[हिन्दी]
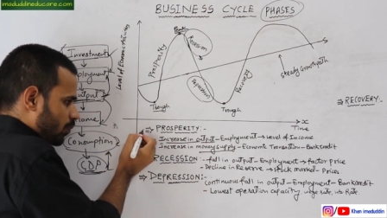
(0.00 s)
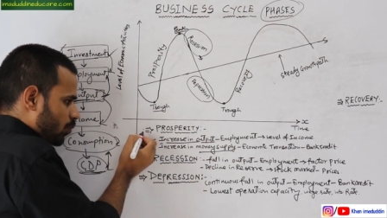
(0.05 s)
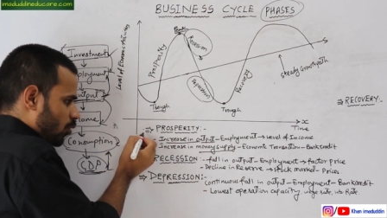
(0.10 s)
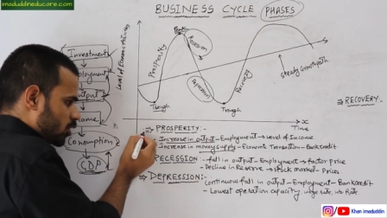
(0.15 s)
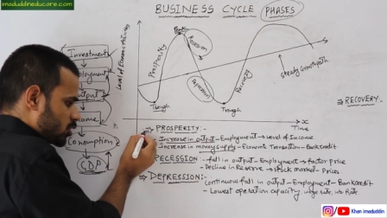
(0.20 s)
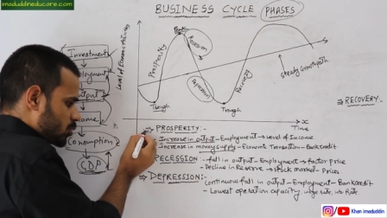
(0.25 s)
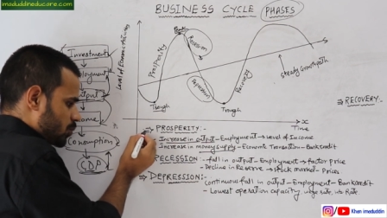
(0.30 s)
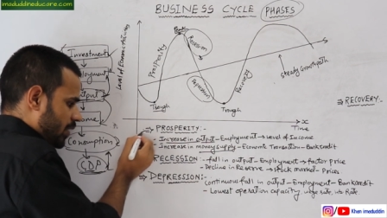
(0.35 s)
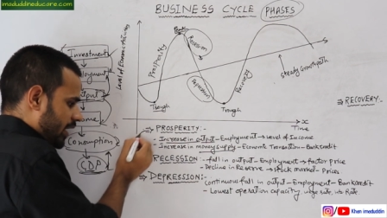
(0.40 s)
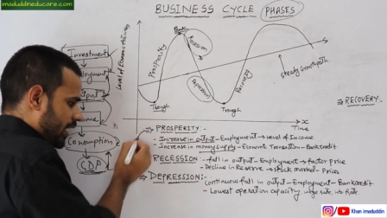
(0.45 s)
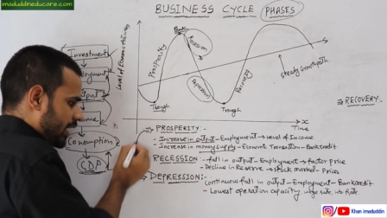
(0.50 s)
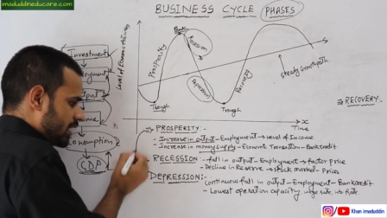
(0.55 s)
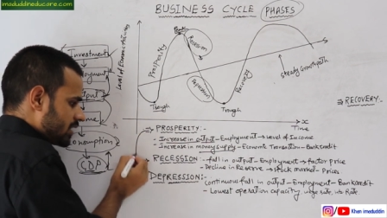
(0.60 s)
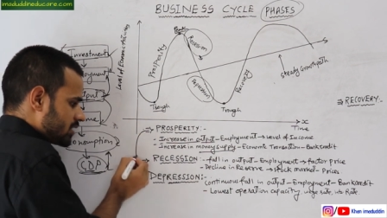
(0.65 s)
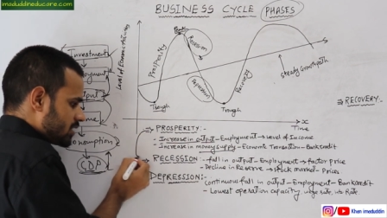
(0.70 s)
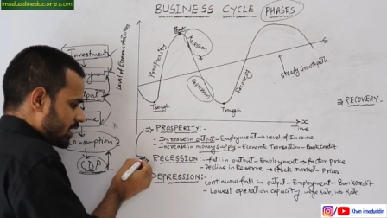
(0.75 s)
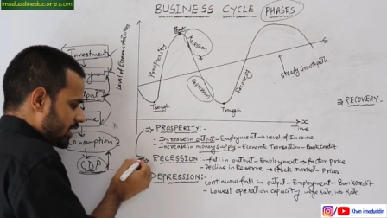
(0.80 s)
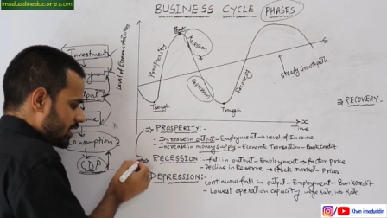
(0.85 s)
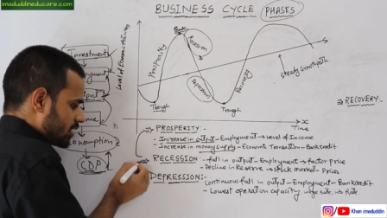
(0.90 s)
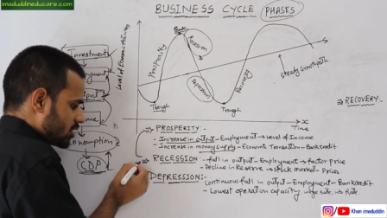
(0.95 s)
प्रॉस्पेरिटी
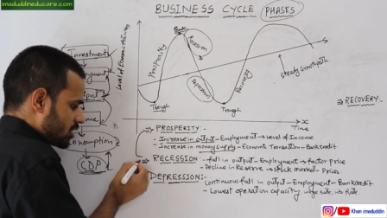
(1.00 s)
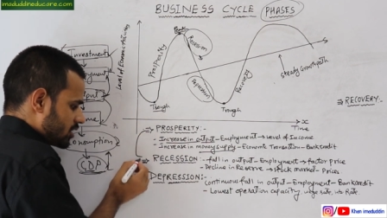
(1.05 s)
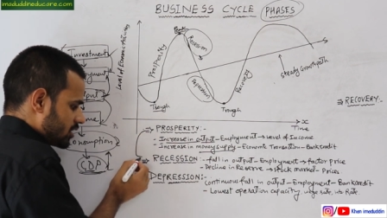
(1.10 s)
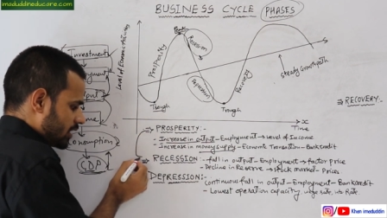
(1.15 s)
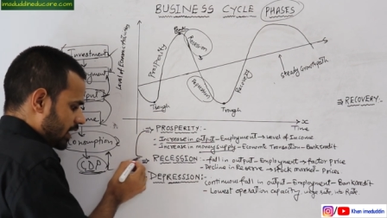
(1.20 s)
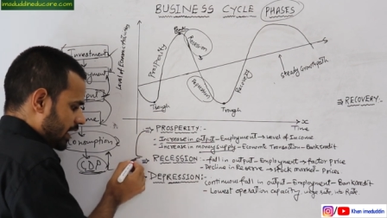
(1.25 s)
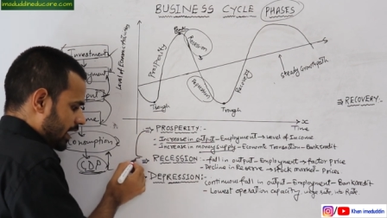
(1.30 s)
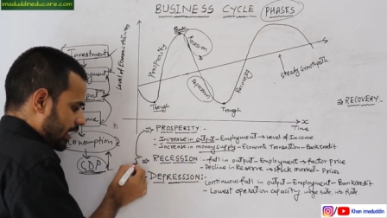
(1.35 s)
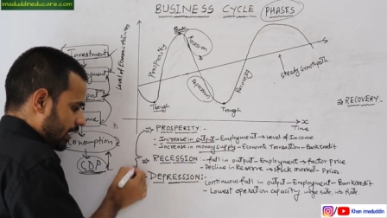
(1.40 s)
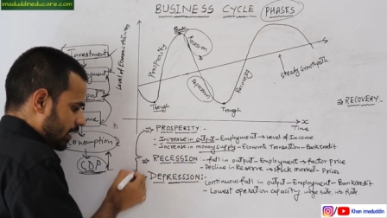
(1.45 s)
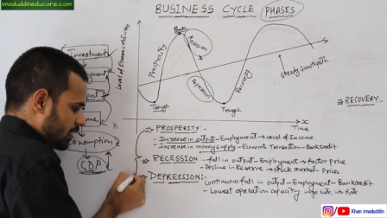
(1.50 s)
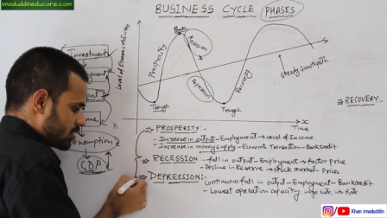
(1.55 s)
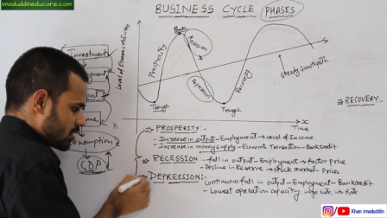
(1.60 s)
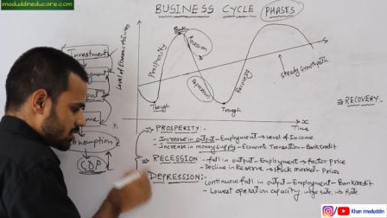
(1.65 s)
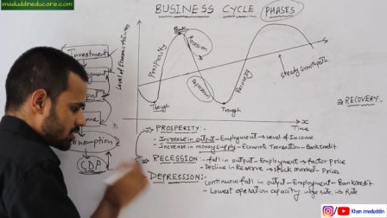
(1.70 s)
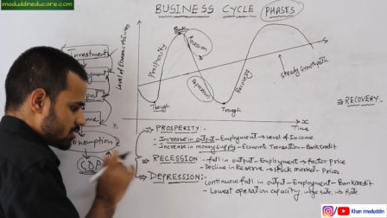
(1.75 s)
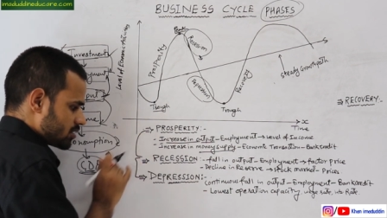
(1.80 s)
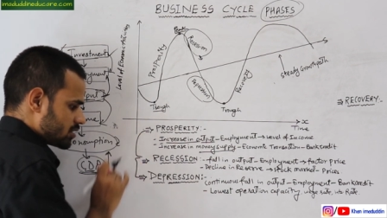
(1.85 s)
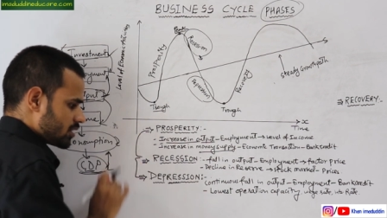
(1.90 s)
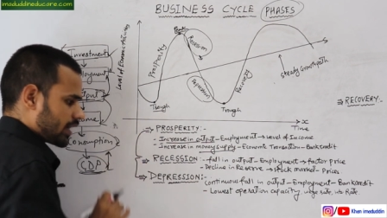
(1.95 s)
से रिसेशन है
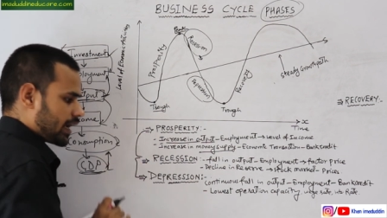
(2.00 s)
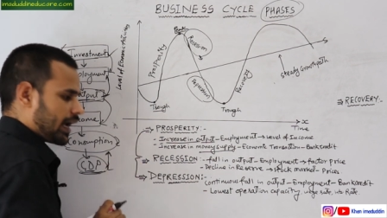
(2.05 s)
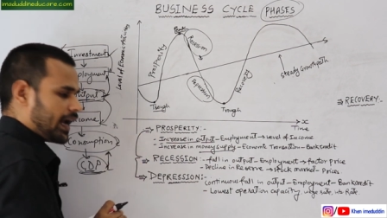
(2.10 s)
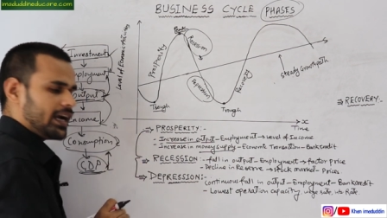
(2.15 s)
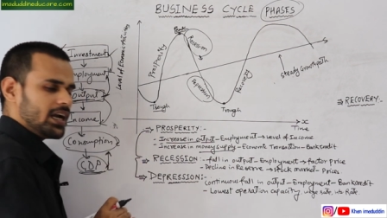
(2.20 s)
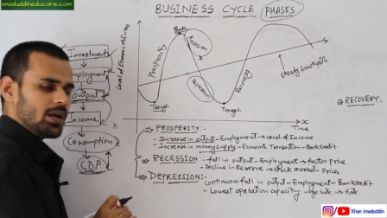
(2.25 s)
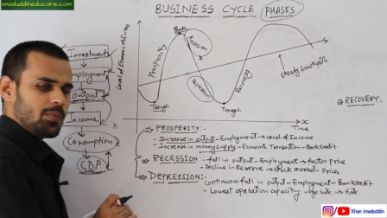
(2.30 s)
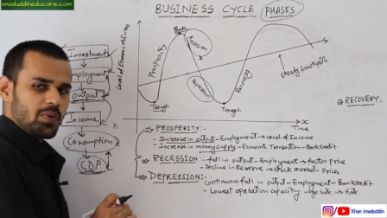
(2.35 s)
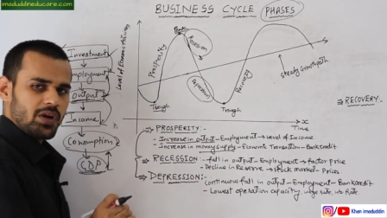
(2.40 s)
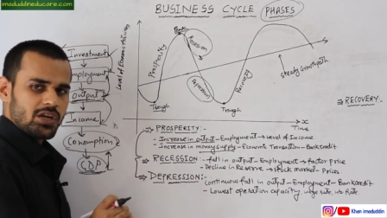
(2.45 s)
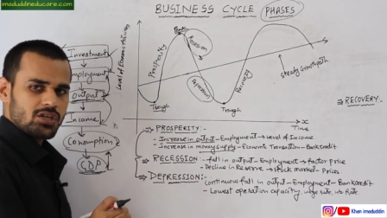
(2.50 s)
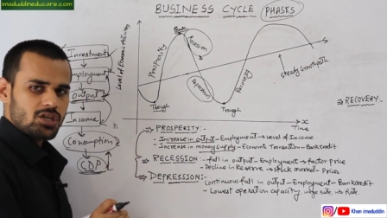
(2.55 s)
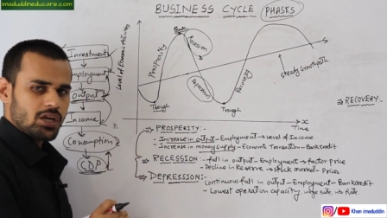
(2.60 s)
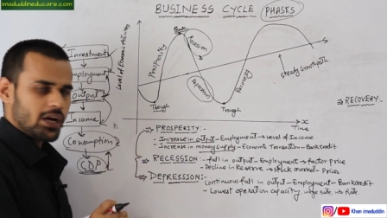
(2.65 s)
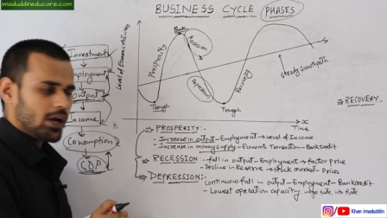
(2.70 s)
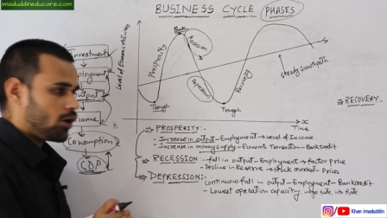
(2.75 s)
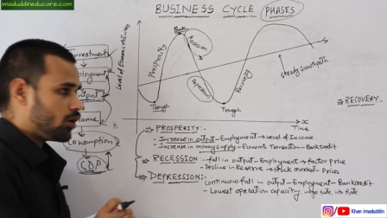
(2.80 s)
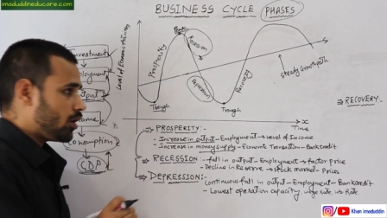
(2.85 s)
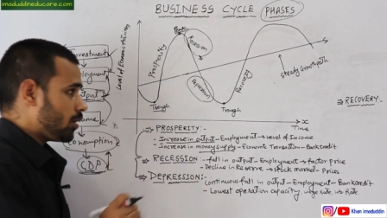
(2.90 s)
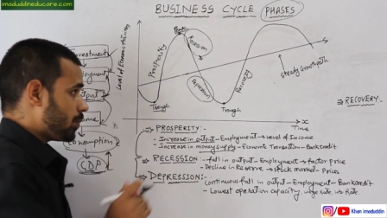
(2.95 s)
रिसेशन से क्या है
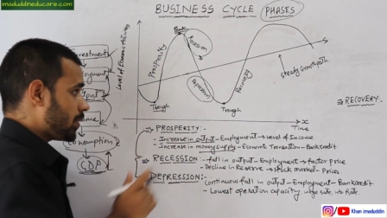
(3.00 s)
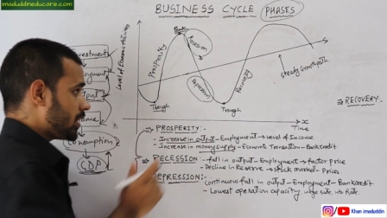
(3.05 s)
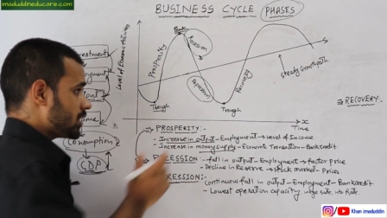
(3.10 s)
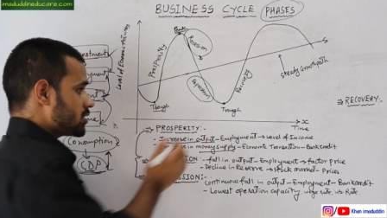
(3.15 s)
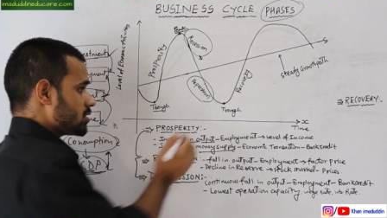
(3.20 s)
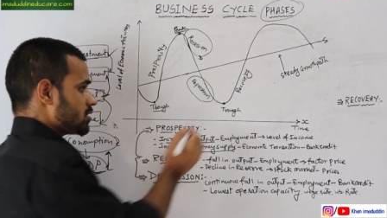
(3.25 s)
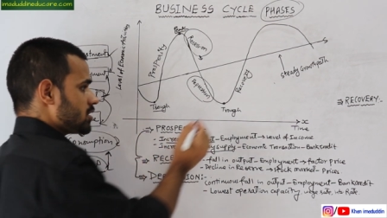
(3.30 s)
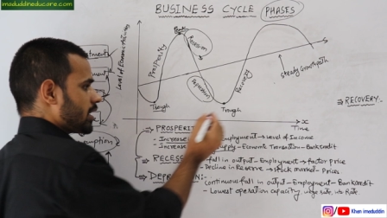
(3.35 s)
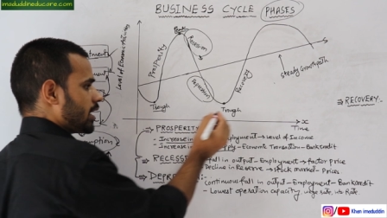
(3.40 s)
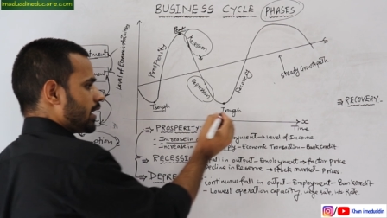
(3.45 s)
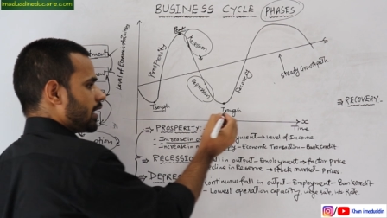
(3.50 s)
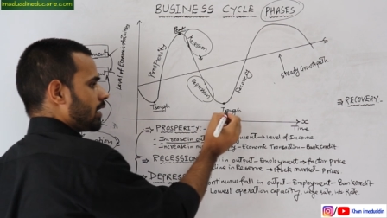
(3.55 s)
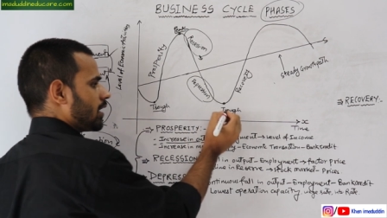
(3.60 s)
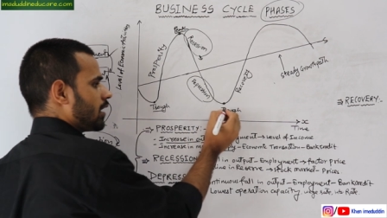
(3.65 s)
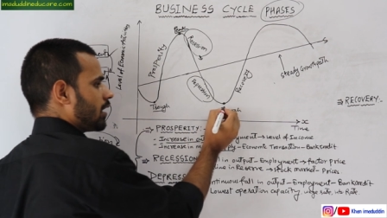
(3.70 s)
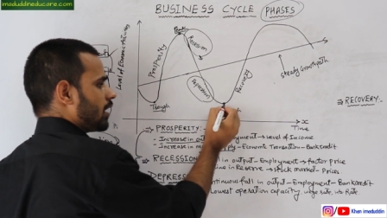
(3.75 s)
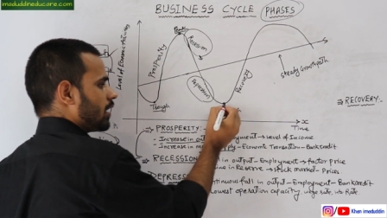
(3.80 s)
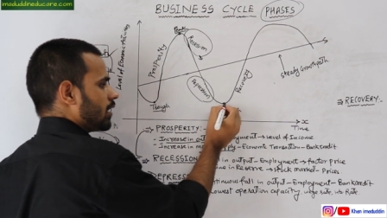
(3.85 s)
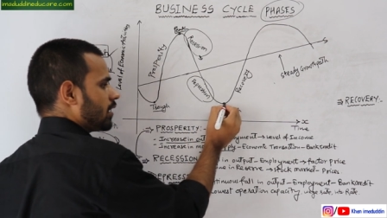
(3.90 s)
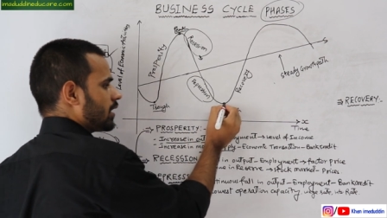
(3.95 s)
डिप्रेशन है और डिप्रेशन से कर,
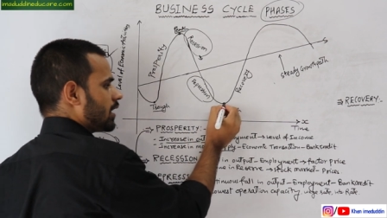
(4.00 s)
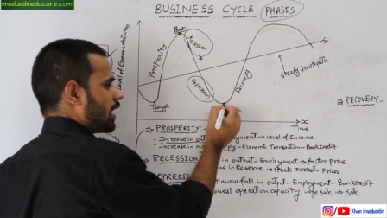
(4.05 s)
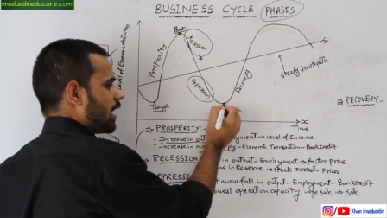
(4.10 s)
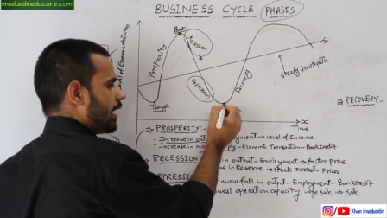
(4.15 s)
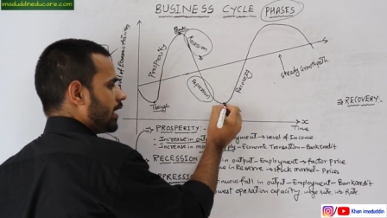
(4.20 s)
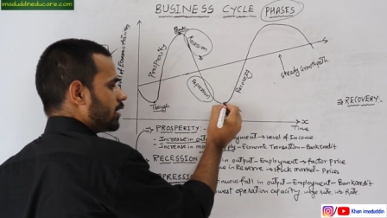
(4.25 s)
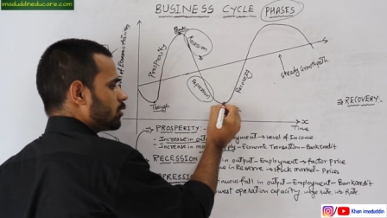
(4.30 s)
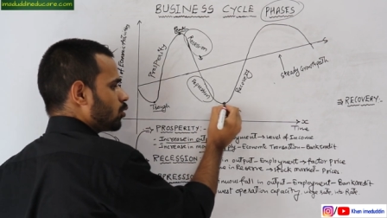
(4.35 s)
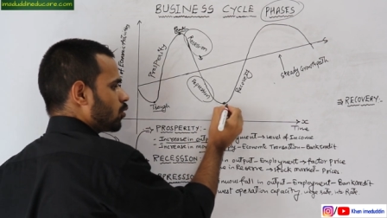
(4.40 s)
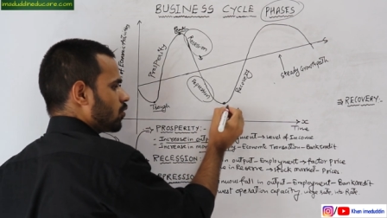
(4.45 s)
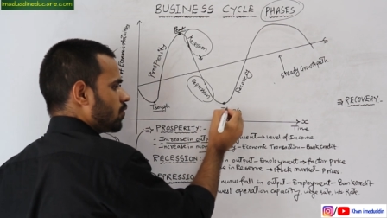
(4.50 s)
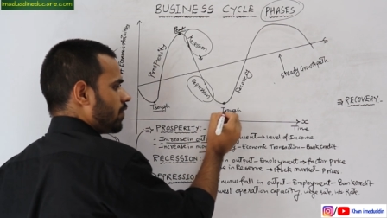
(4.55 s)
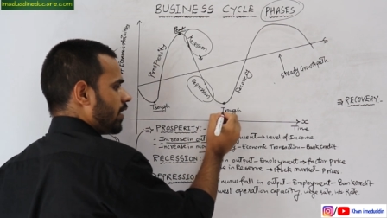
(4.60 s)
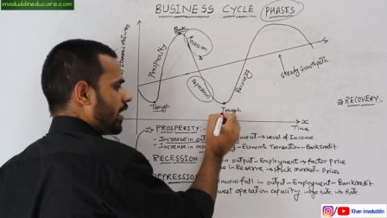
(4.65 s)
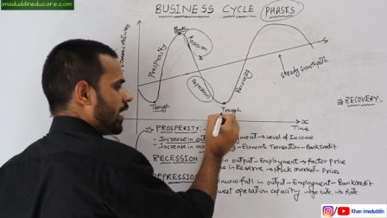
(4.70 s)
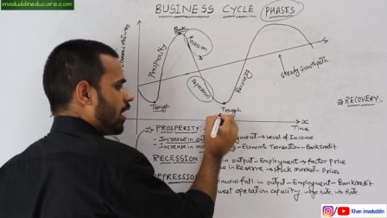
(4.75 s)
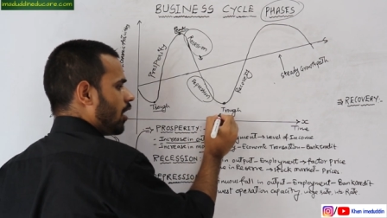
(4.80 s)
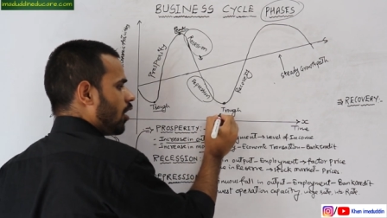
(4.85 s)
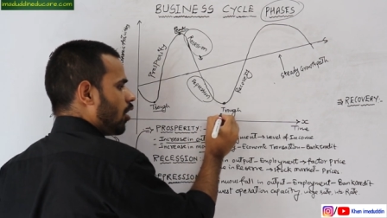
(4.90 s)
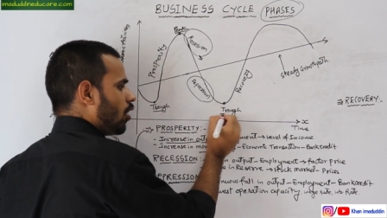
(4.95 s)
क्या है थ्रोफ आया